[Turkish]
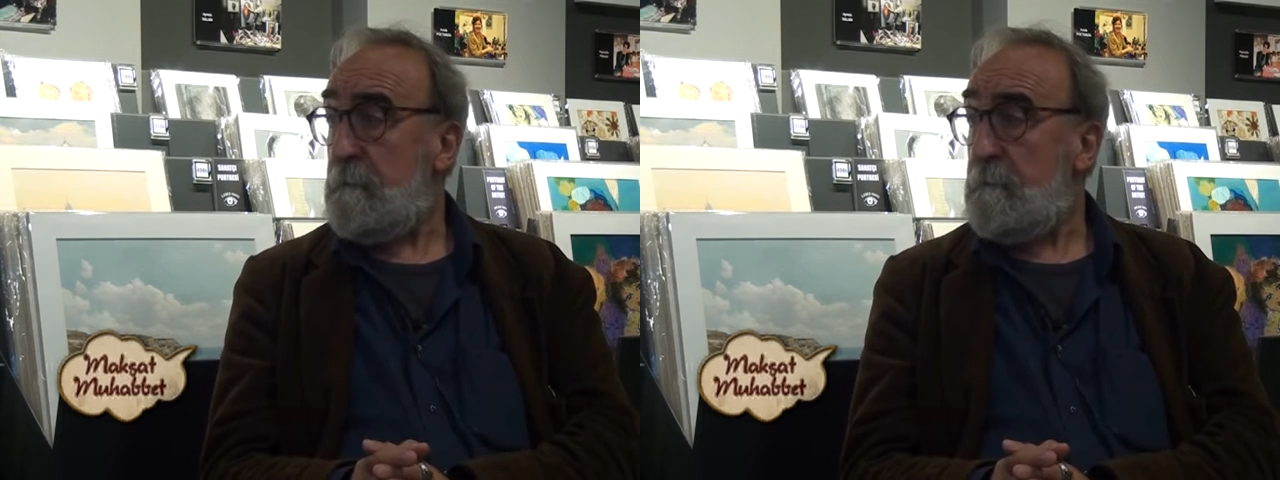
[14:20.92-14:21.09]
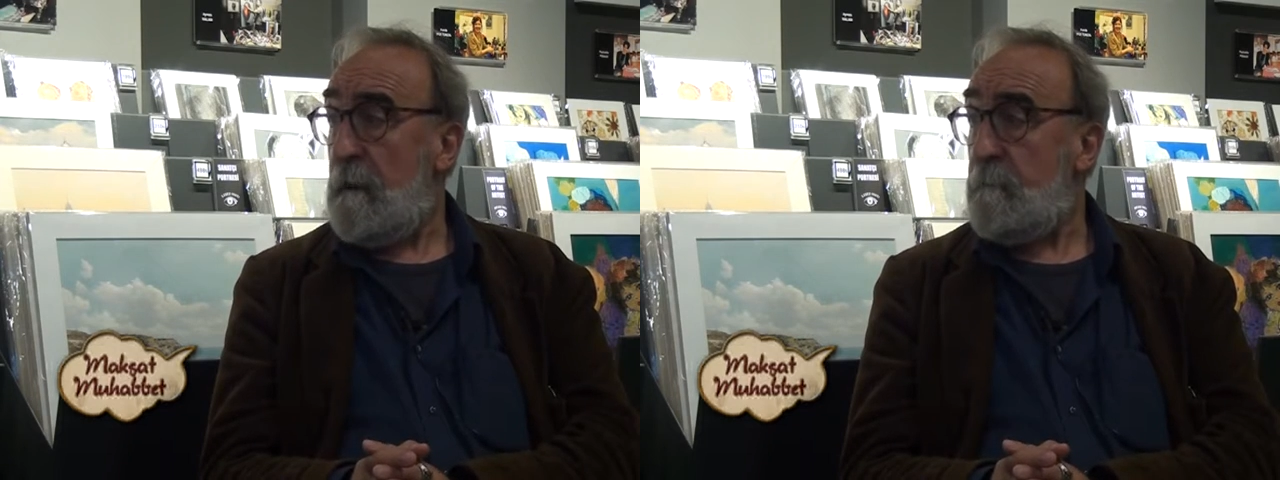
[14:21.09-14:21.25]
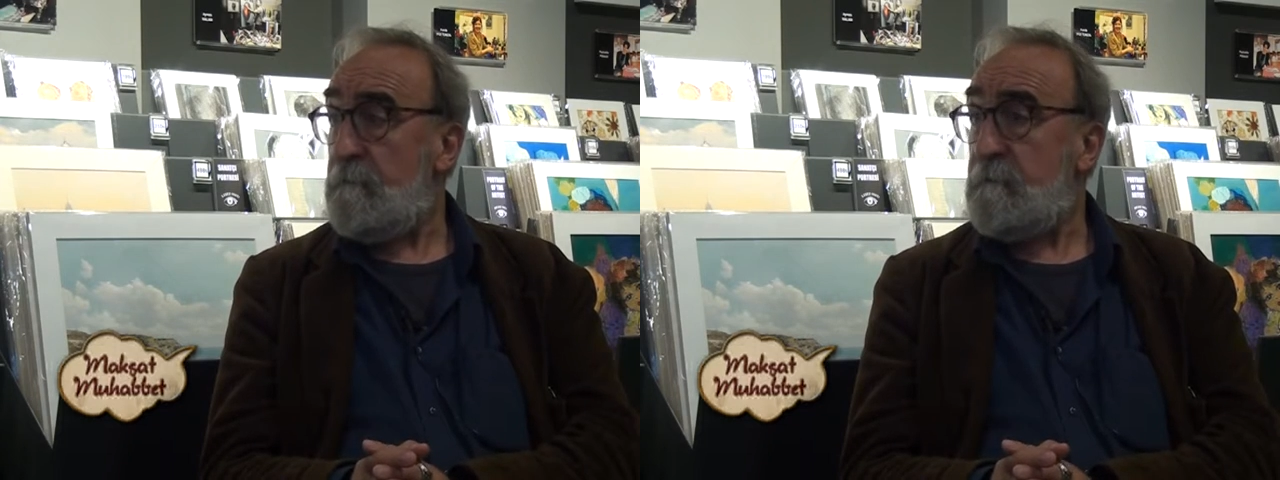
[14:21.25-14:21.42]

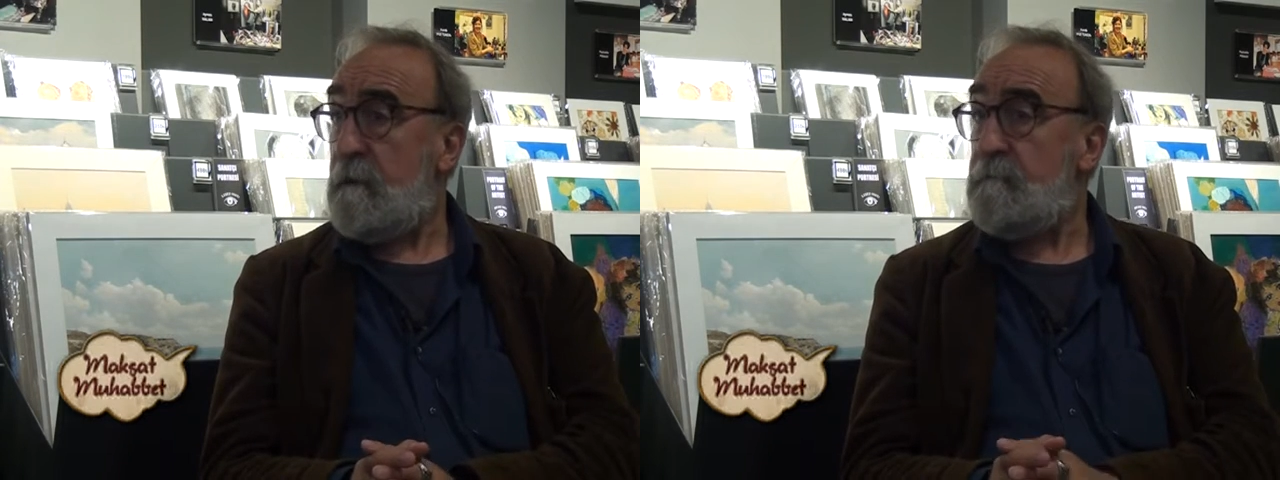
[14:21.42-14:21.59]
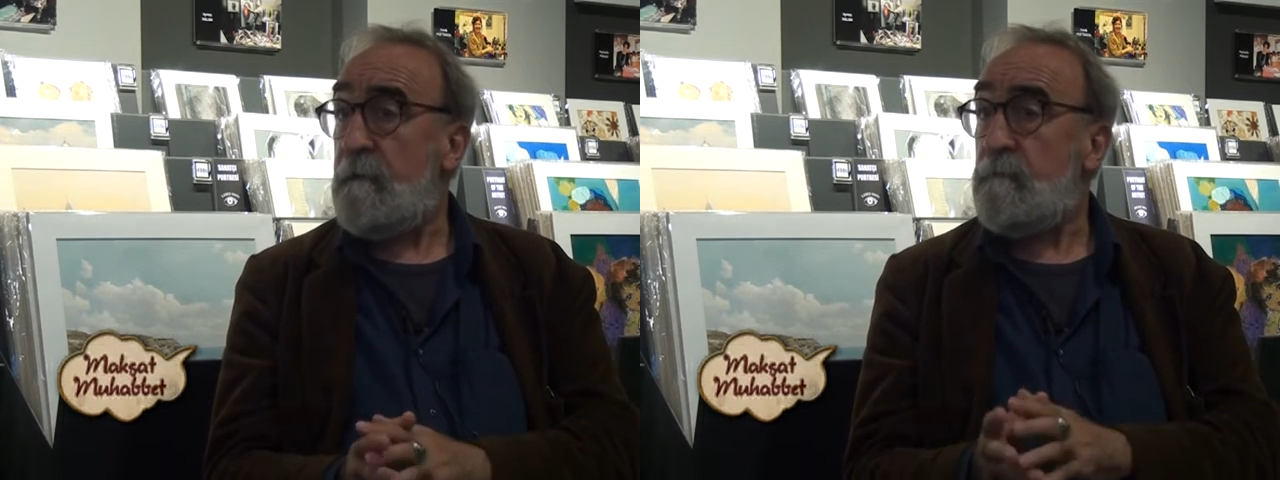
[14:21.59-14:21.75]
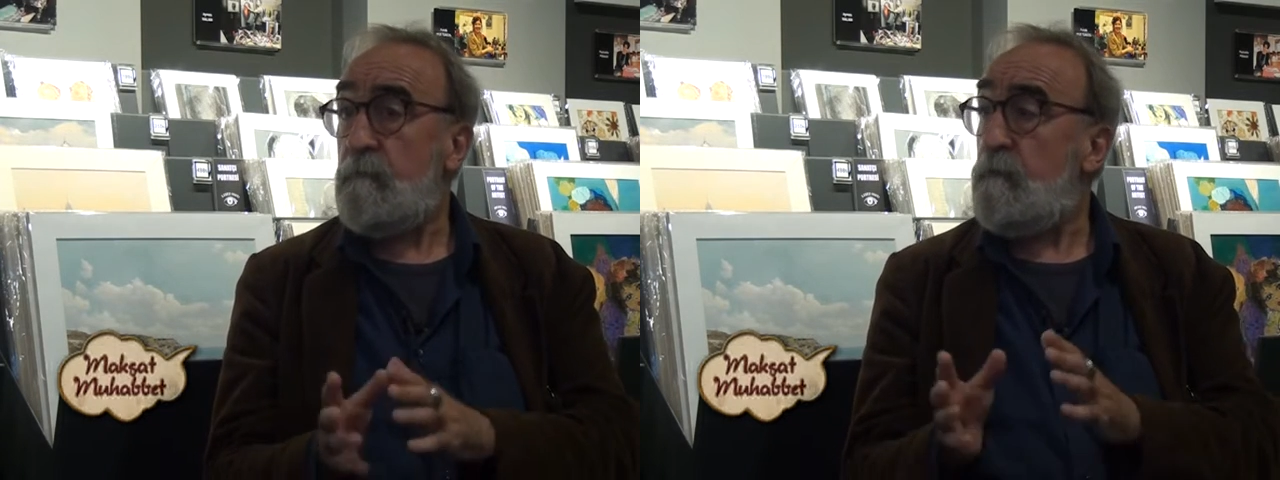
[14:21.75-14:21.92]
Yani biz
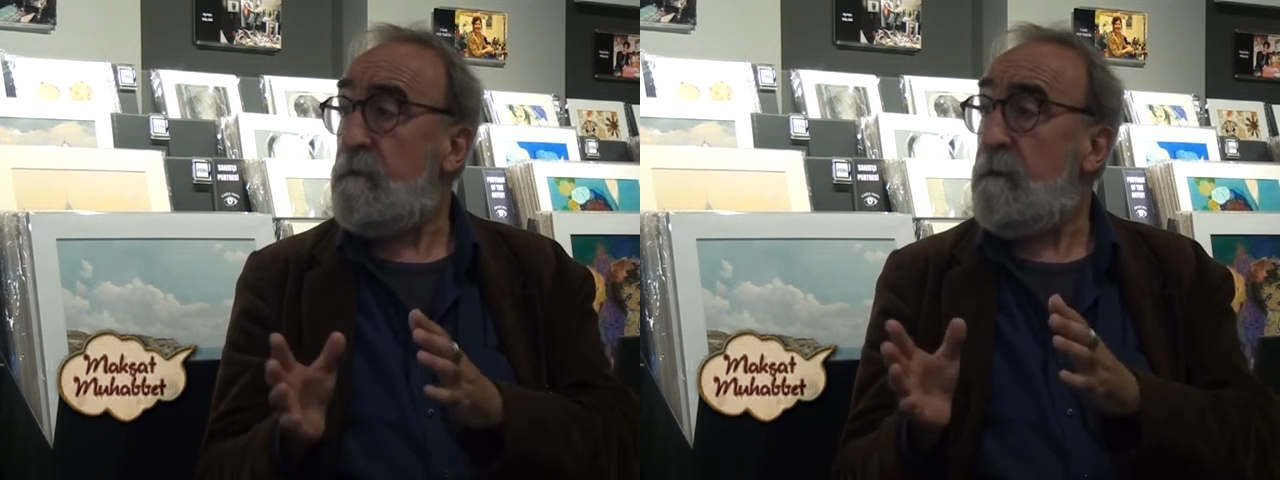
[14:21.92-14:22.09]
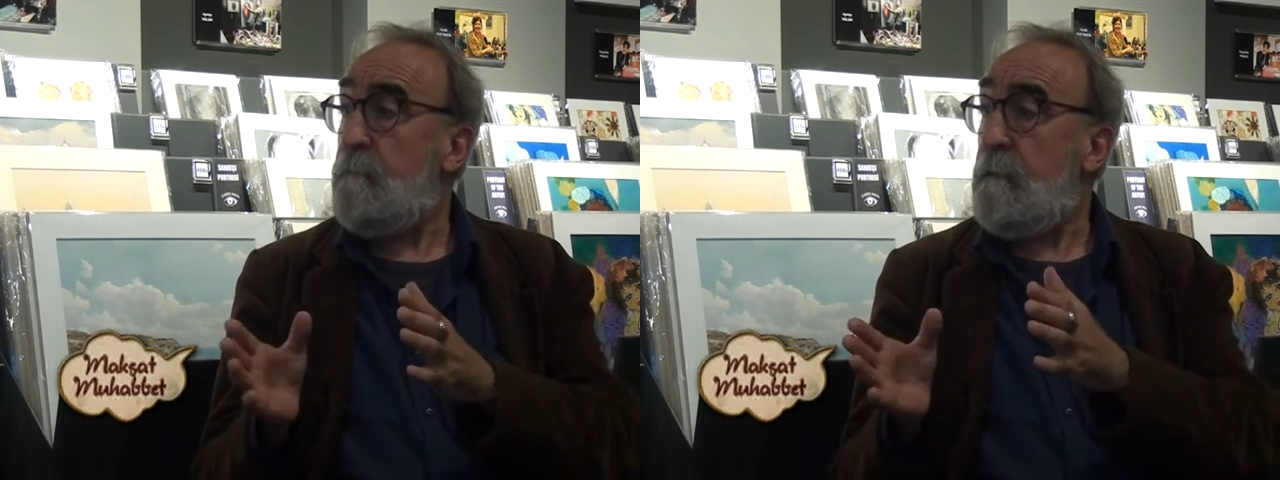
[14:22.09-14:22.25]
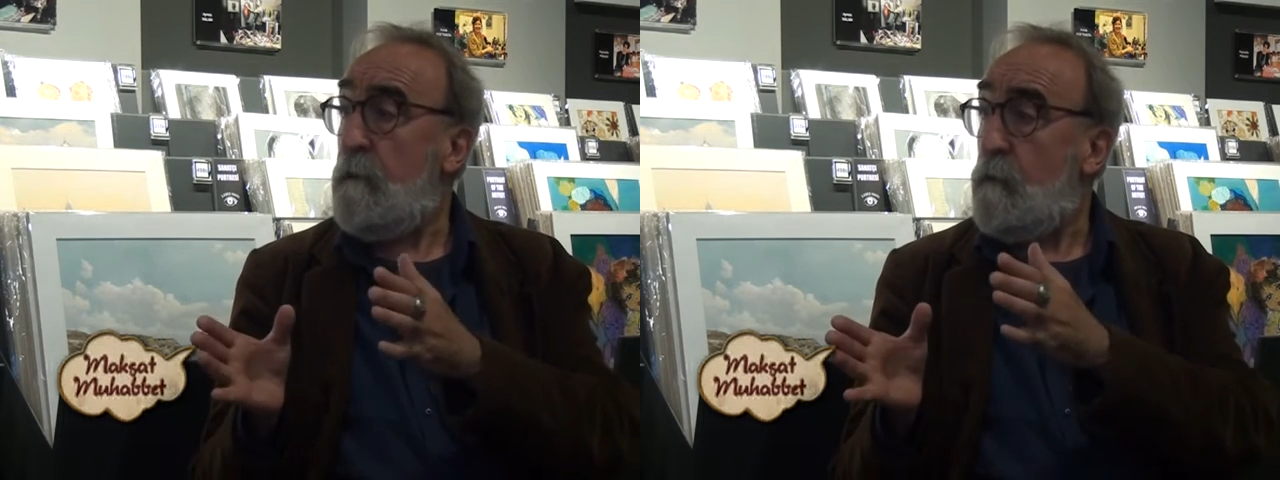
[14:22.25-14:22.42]
Reşat
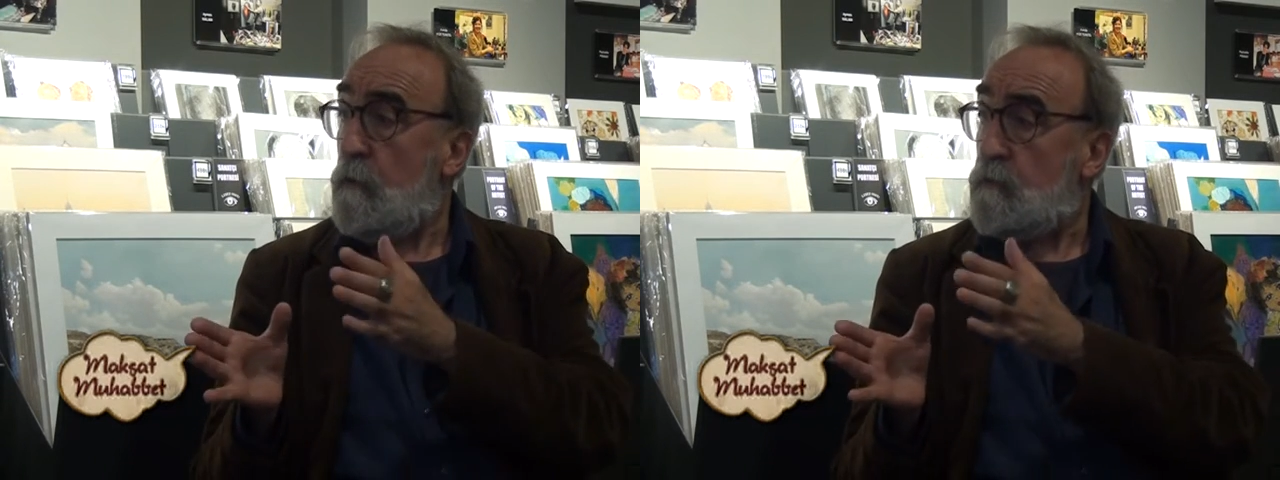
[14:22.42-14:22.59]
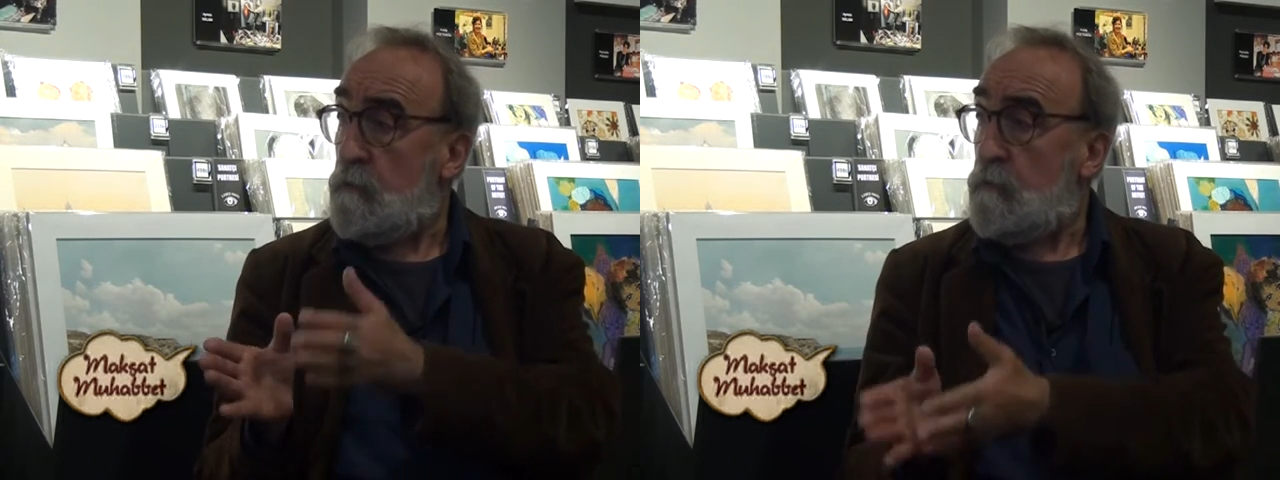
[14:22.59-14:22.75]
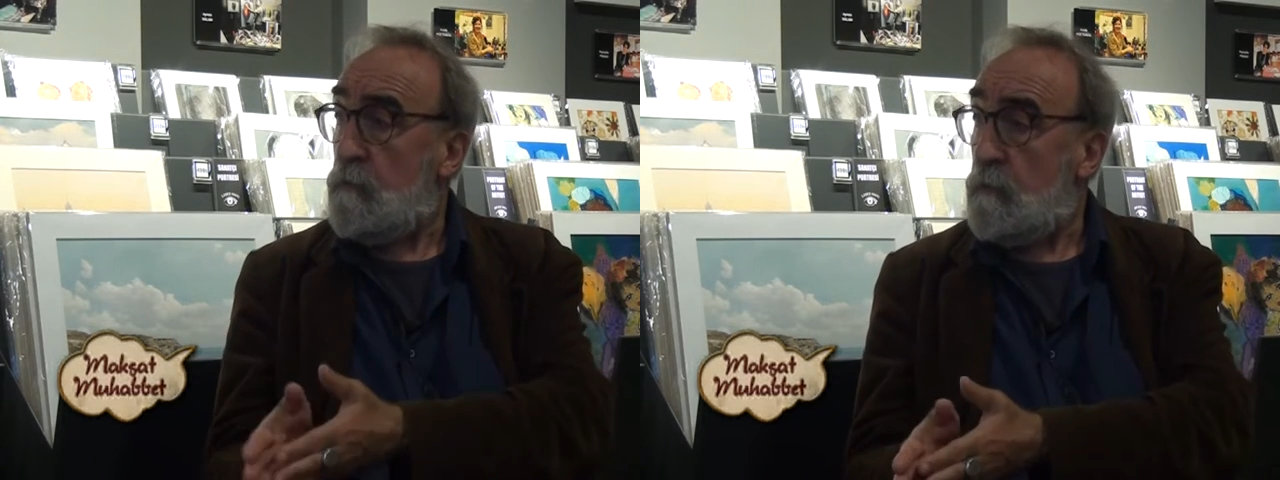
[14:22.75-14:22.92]
Muri'yi
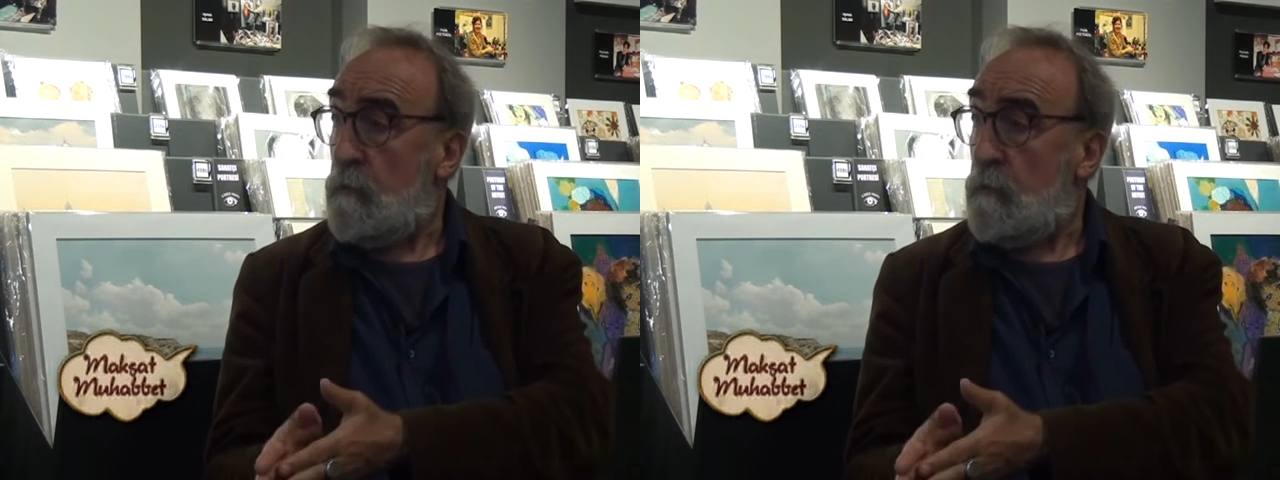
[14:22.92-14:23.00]
biliyorduk